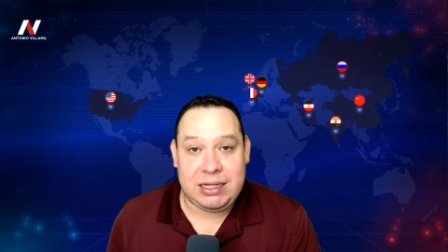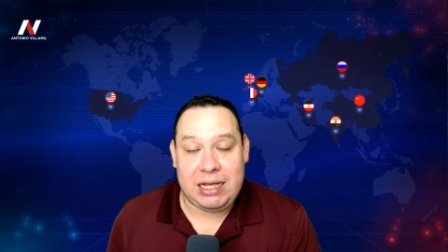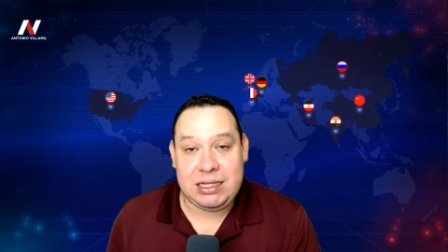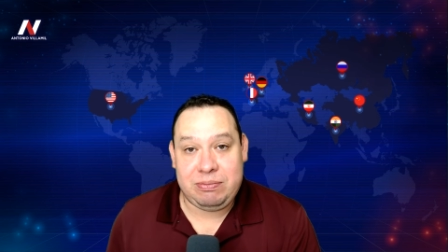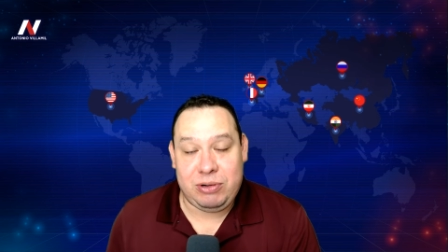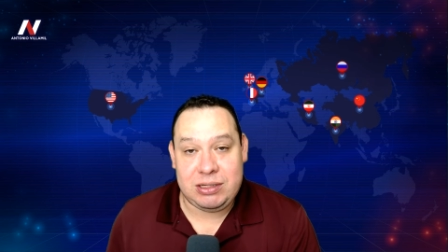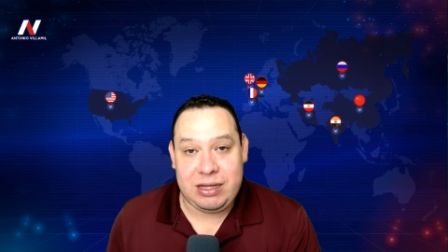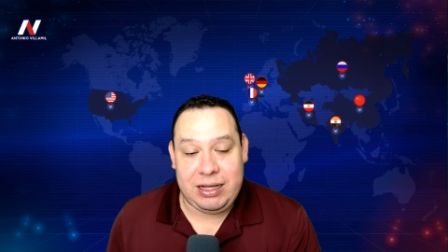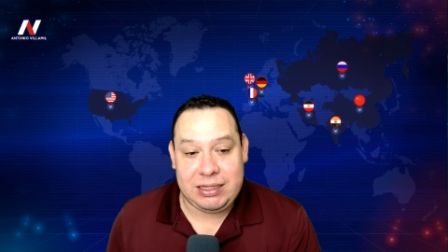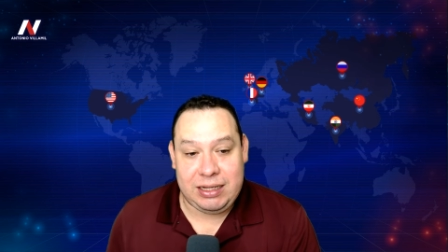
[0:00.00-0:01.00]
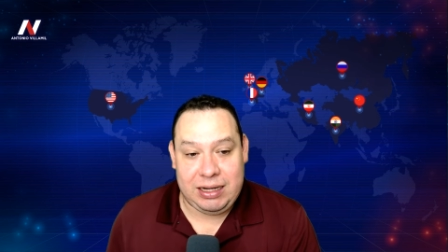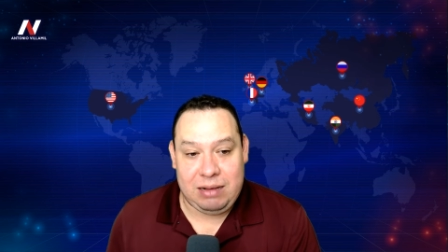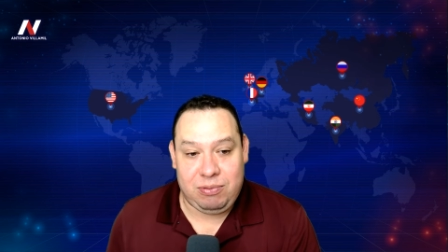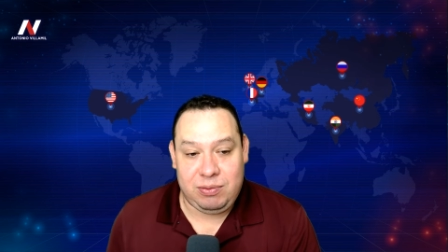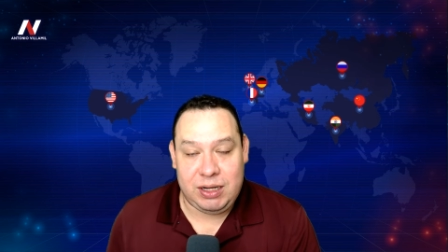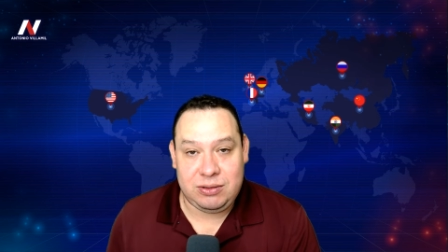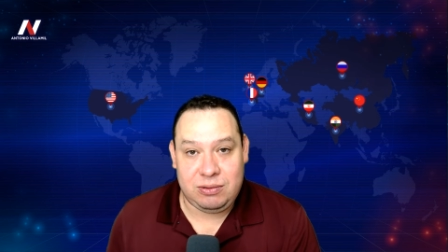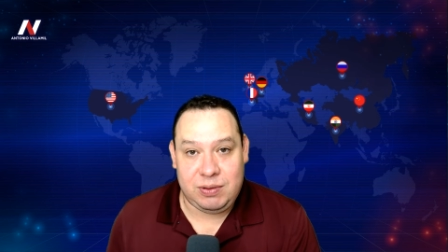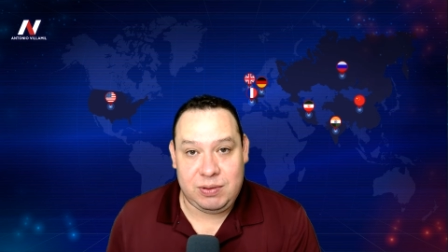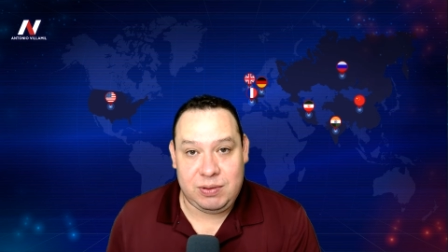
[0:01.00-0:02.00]
Gracias por estar en este canal, por ver
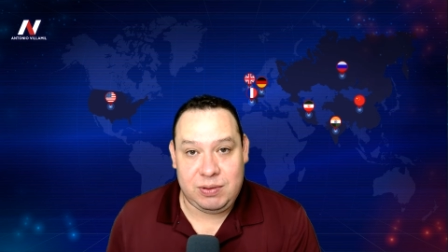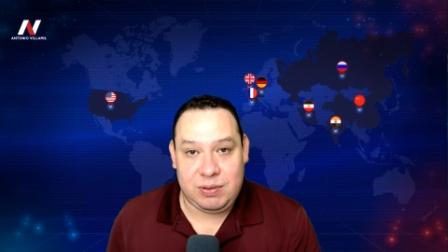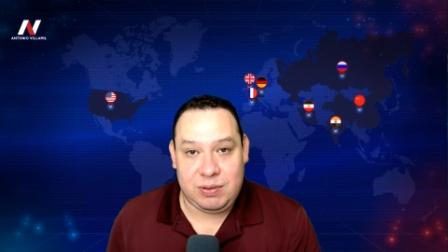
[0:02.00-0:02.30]
estos videos.